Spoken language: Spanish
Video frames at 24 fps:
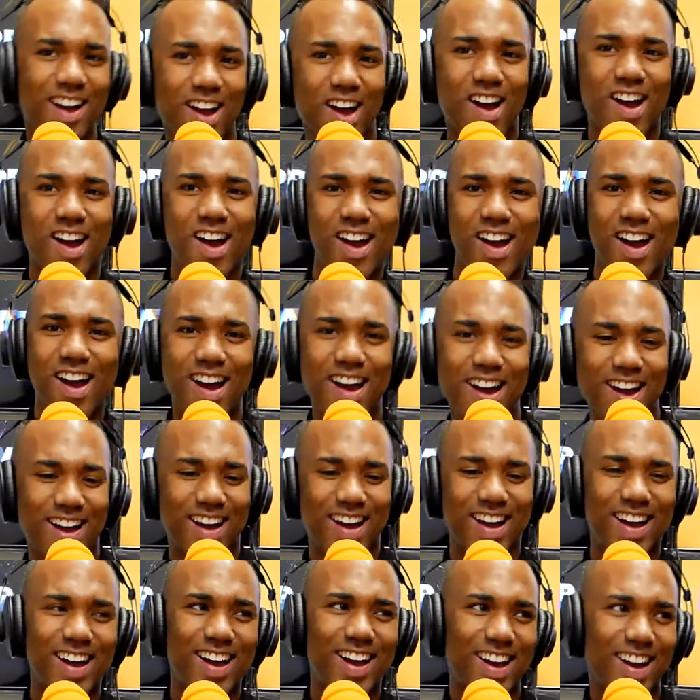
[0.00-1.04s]
pero vamos
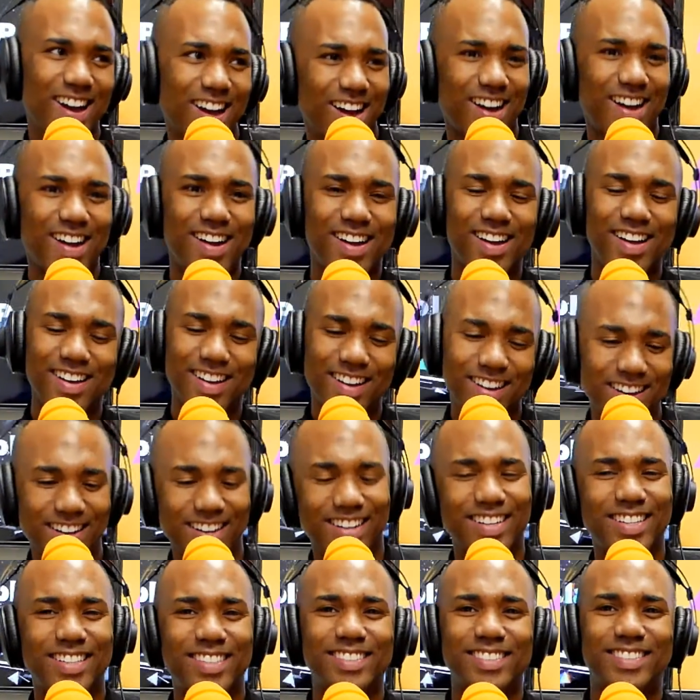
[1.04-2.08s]
rápidamente. Llega por aquí
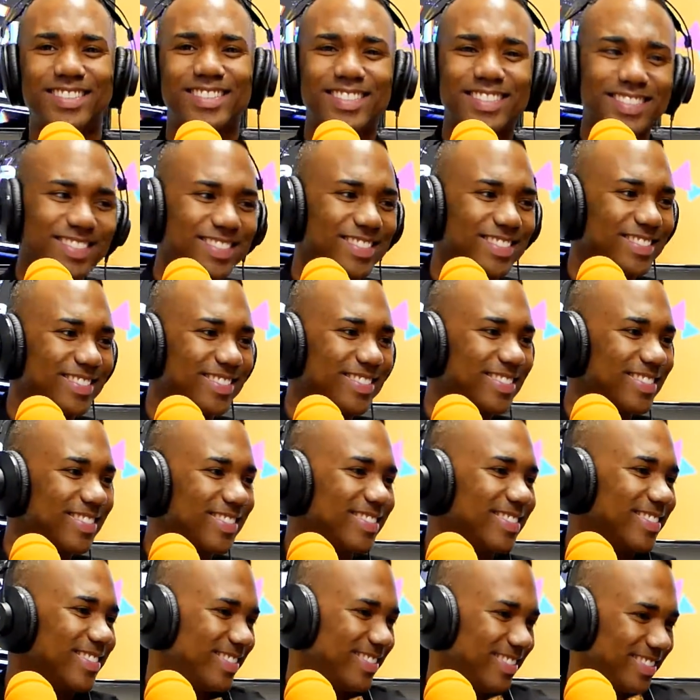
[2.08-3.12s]
Rancel Lavata, cargado de
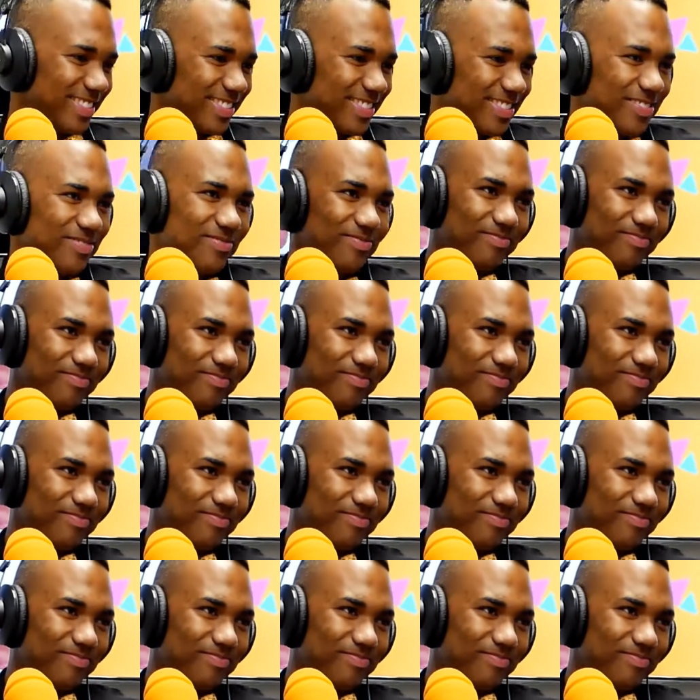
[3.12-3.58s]
noticias